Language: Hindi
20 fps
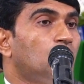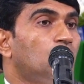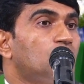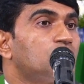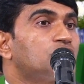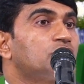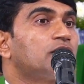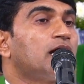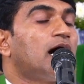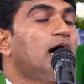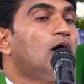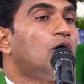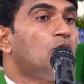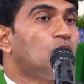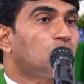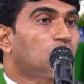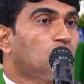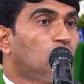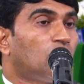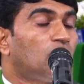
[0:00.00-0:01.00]

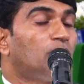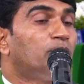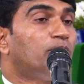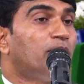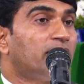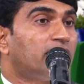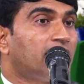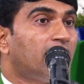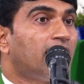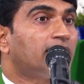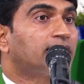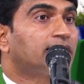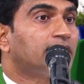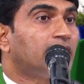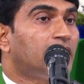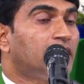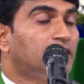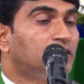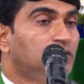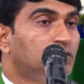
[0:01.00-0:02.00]
योजनाओं को
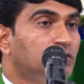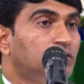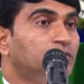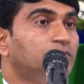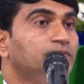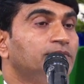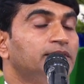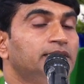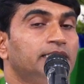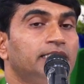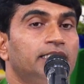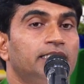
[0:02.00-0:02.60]
बनाता हूं